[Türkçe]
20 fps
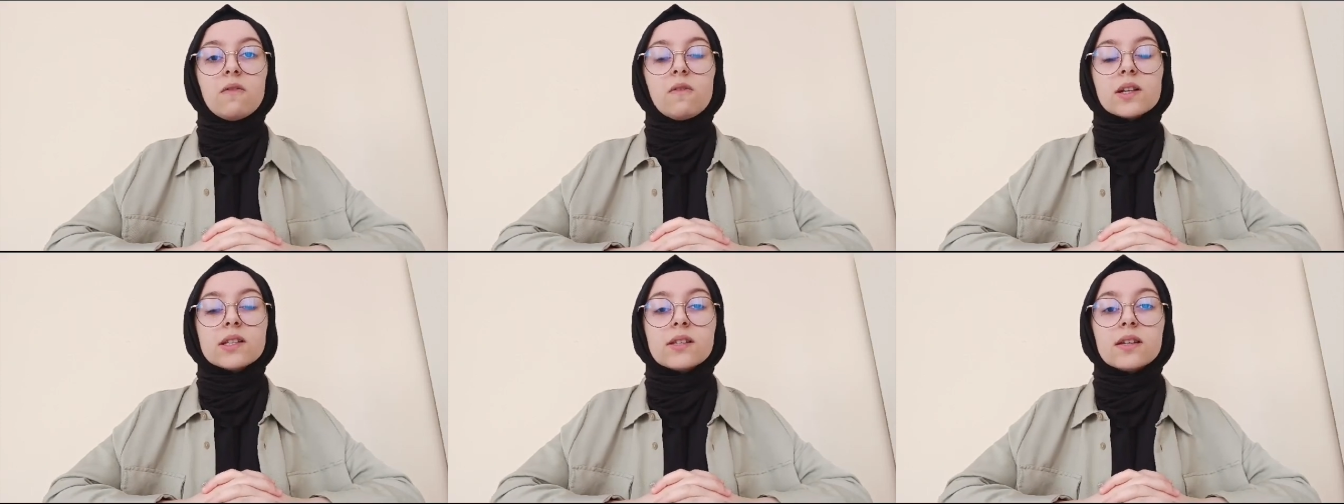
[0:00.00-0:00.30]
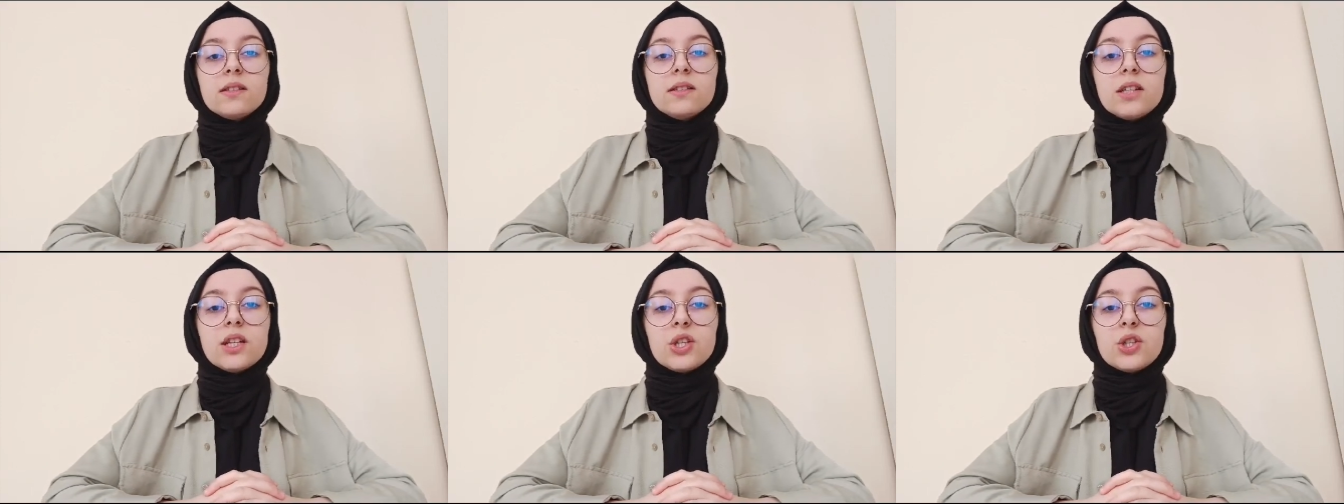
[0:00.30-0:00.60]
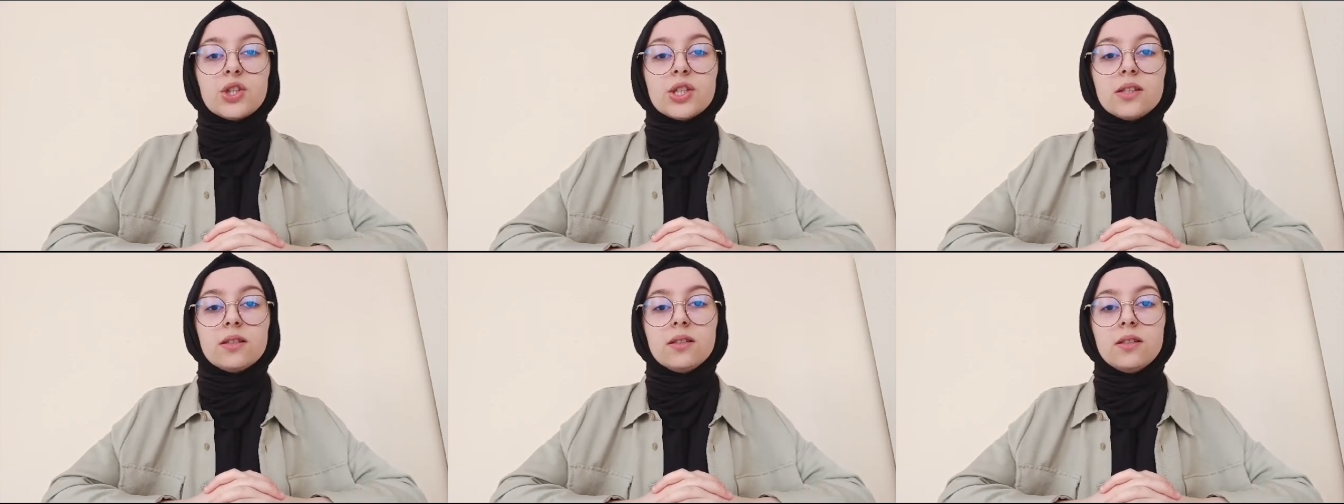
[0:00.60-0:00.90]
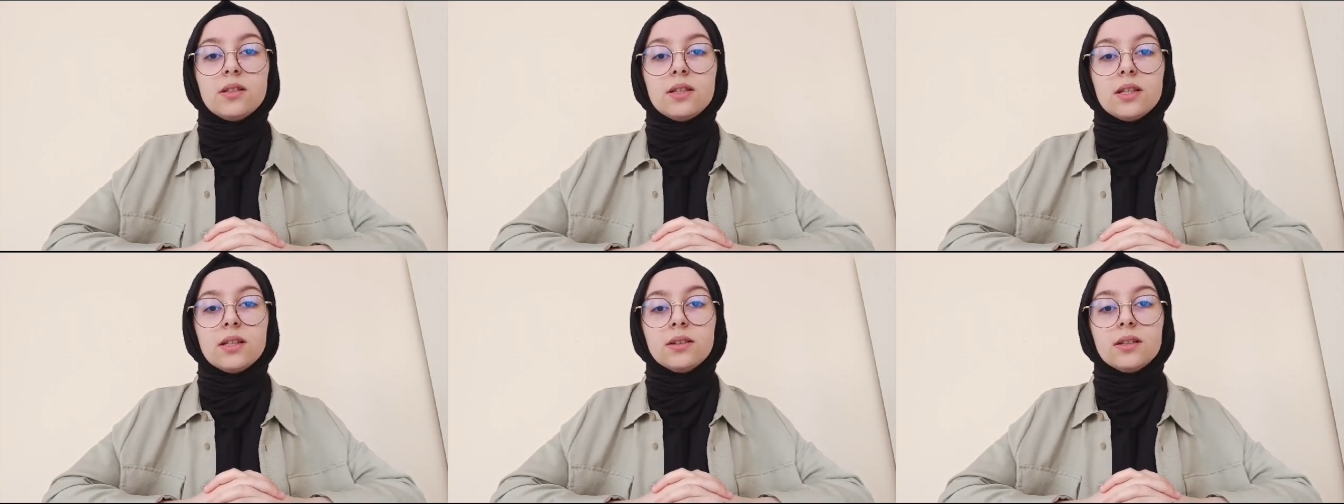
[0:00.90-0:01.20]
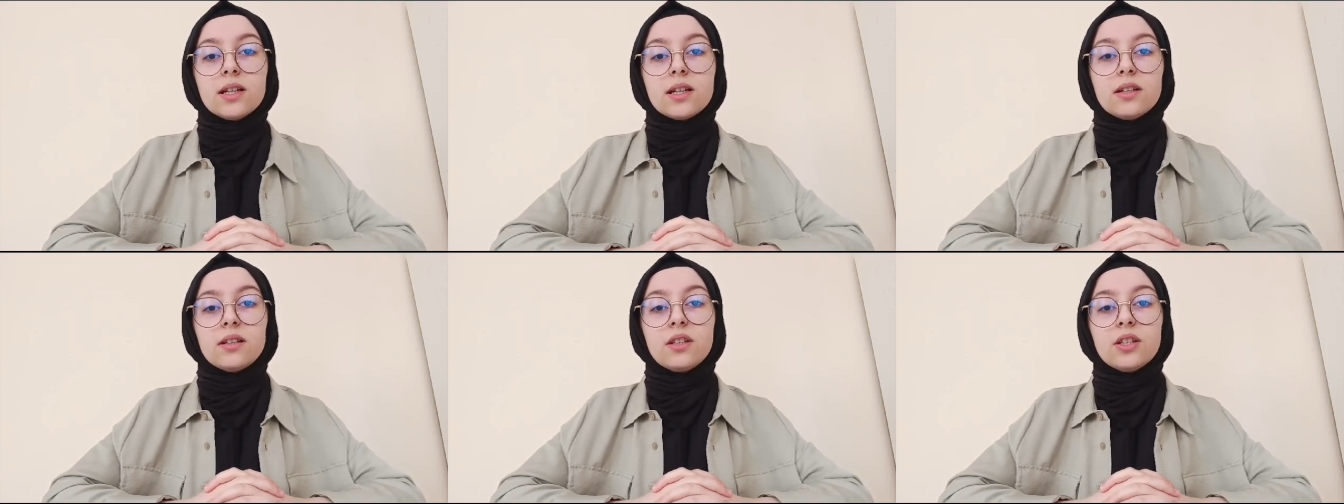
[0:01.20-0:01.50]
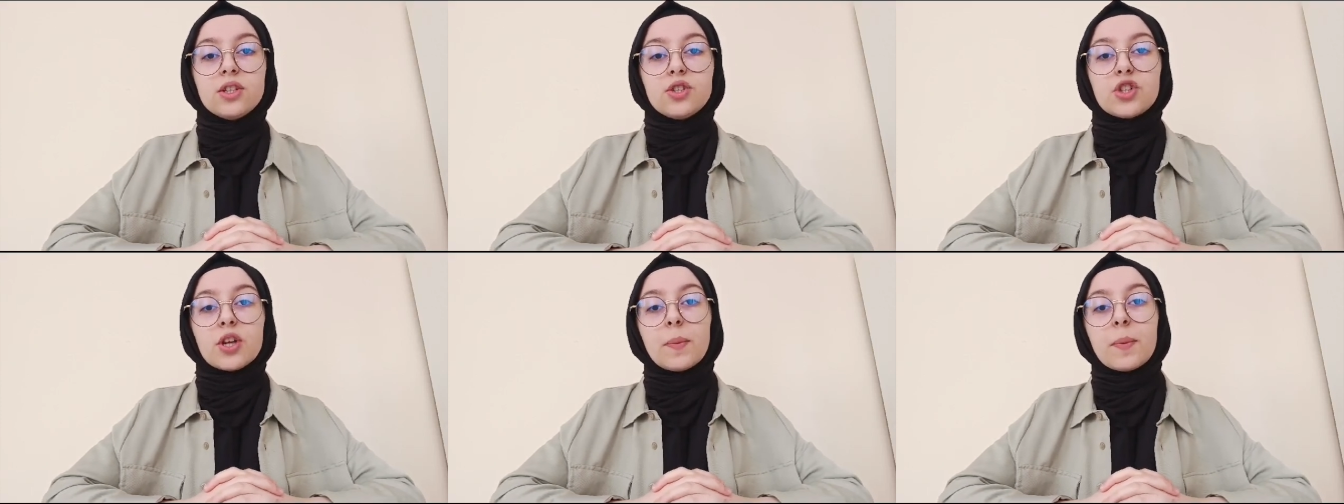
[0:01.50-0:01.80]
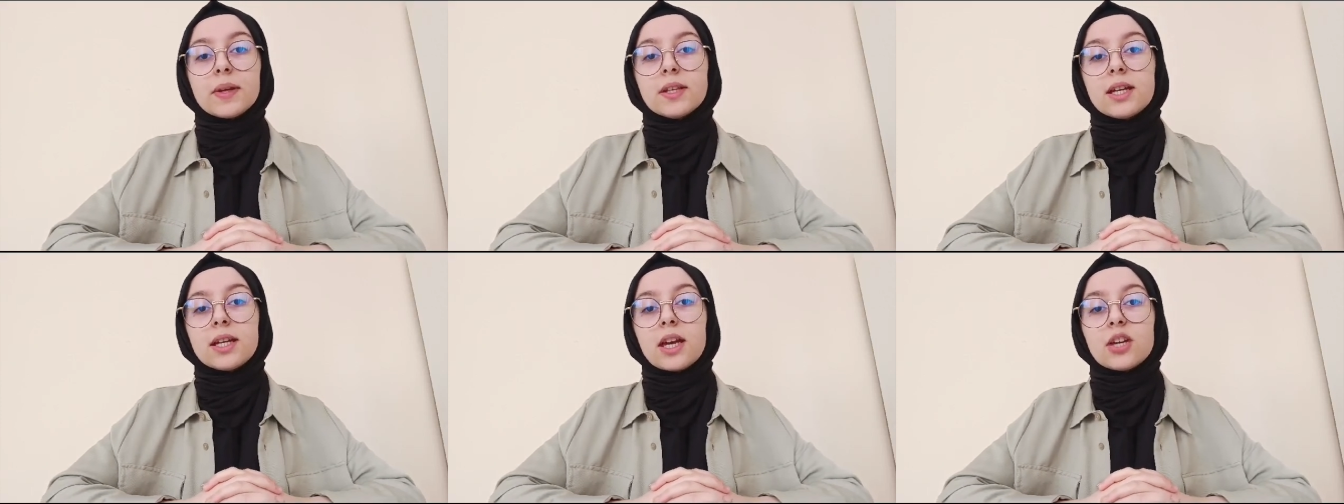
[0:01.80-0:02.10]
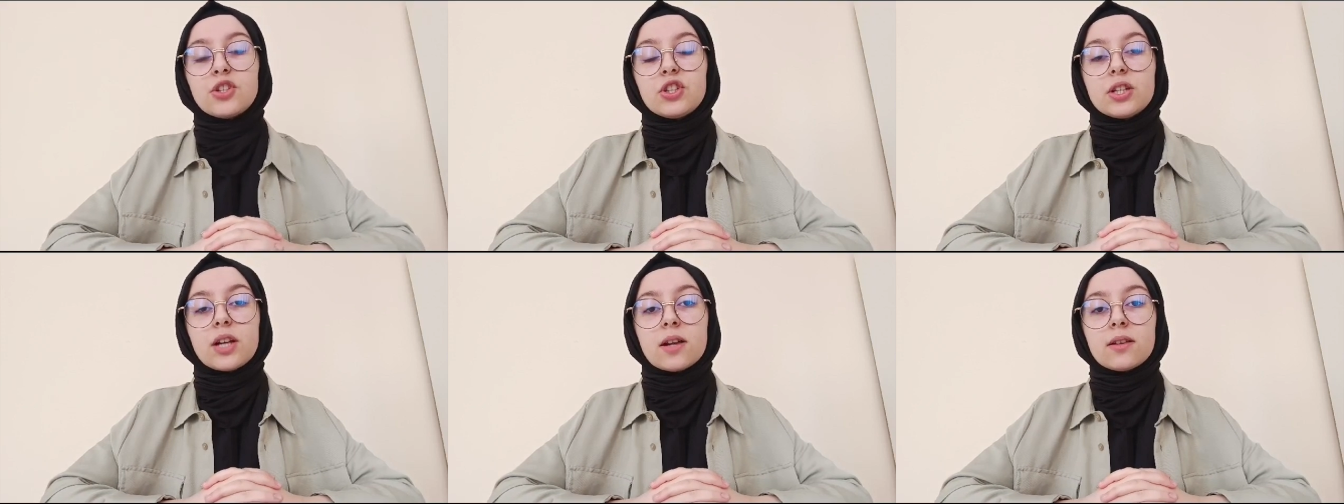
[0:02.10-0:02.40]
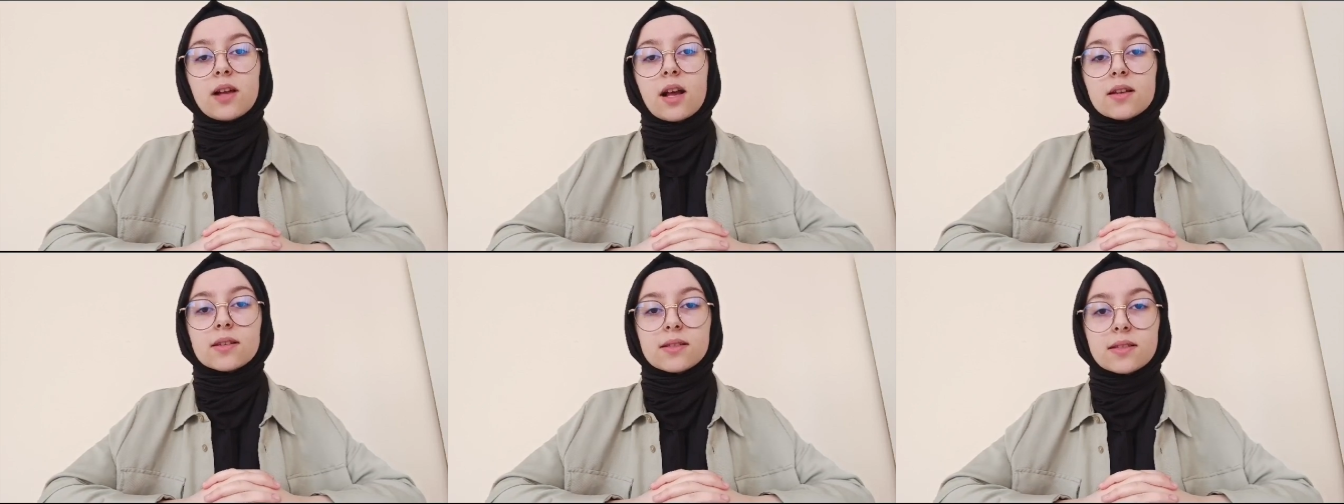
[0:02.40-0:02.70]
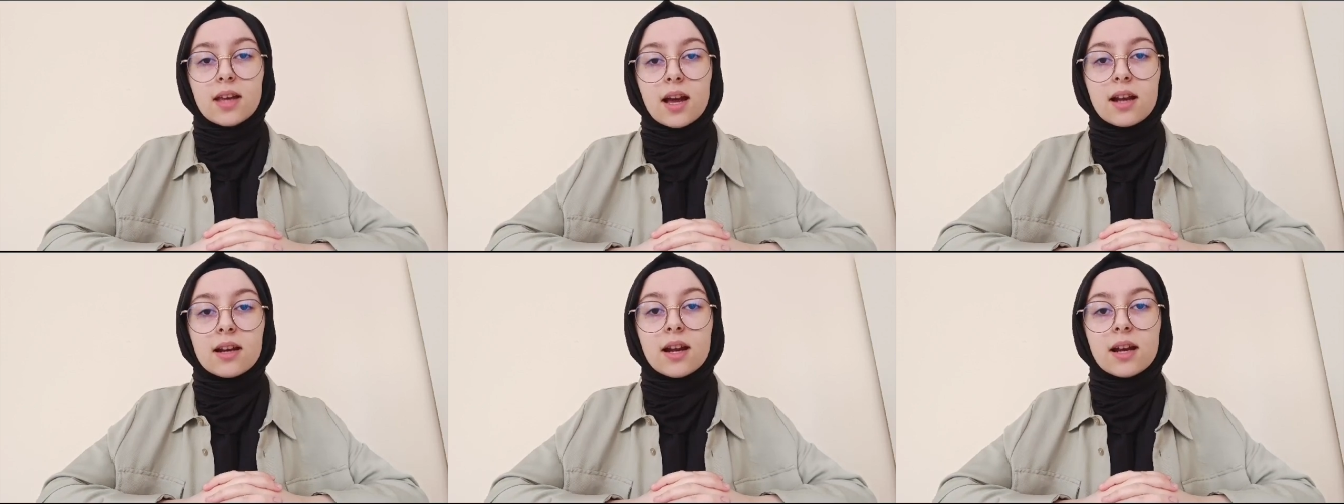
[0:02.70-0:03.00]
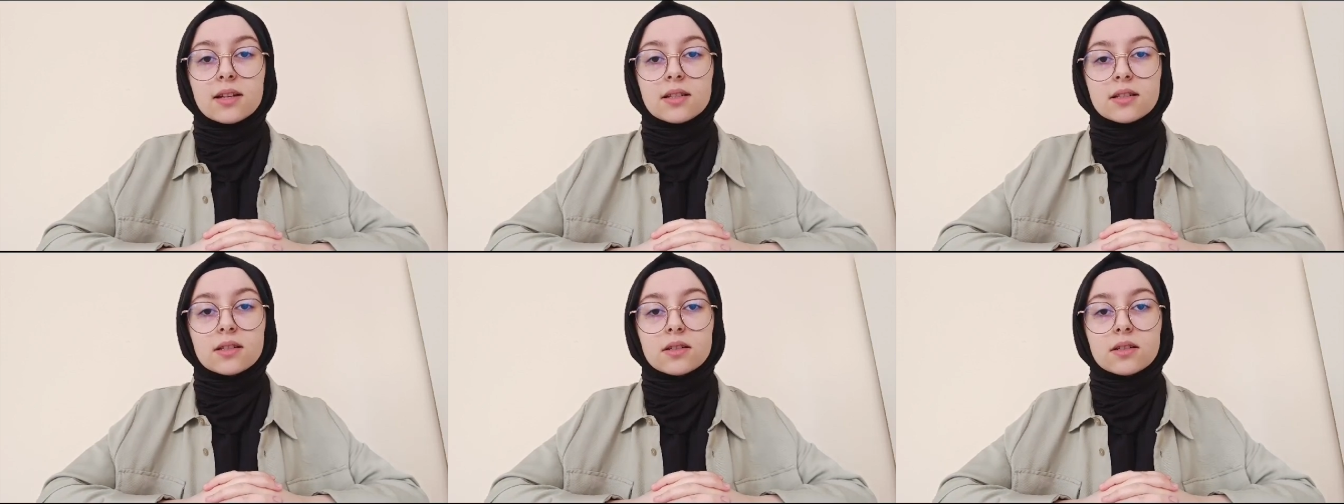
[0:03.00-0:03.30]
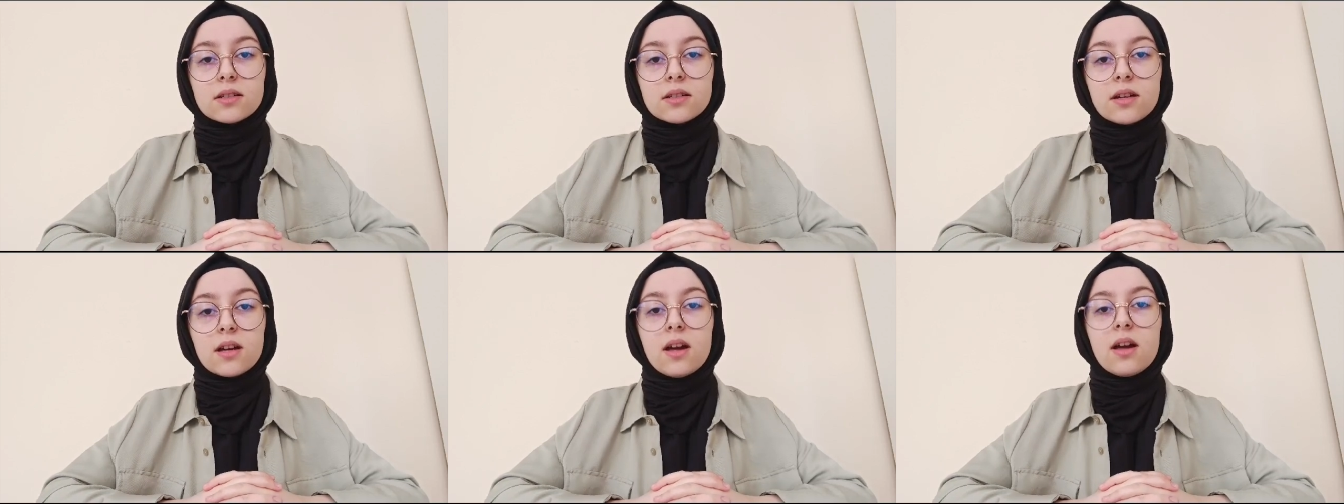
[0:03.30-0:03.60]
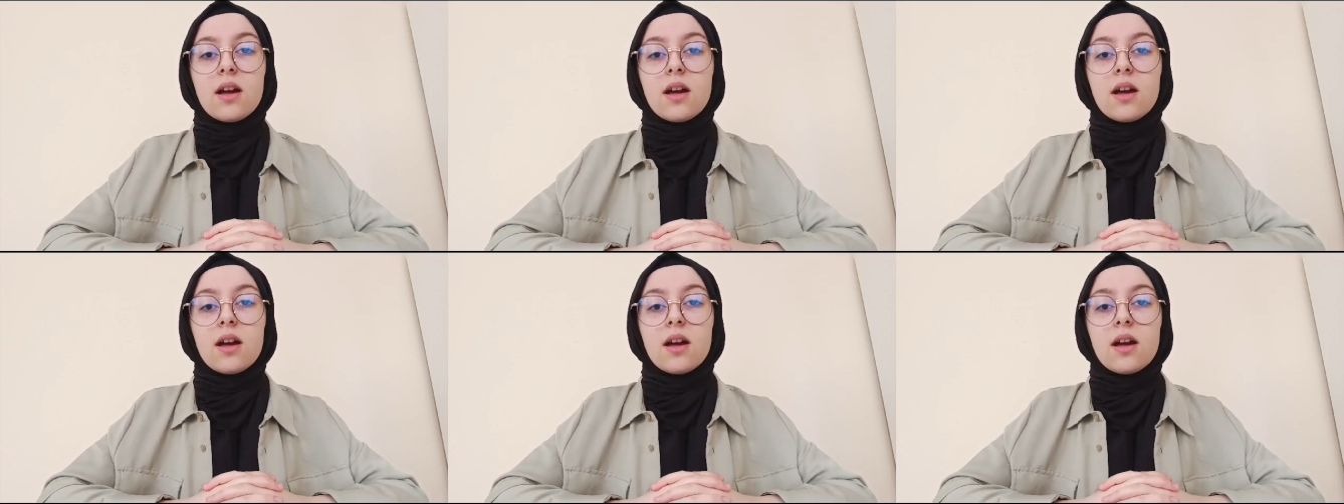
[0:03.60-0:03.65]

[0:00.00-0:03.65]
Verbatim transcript: Vatanı için yıllarını cephede geçiren askerler,